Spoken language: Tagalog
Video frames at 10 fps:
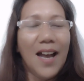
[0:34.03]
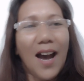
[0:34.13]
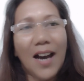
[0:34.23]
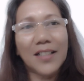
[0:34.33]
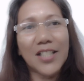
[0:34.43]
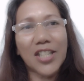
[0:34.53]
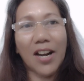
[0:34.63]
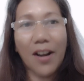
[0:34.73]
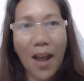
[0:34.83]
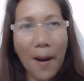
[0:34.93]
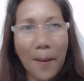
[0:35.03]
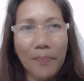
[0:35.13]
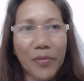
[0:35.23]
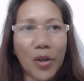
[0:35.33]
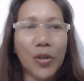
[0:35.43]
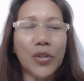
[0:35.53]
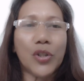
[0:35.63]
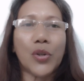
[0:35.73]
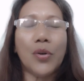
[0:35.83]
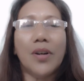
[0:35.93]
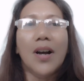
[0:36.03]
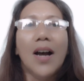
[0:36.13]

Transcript: ang sarap, no? So,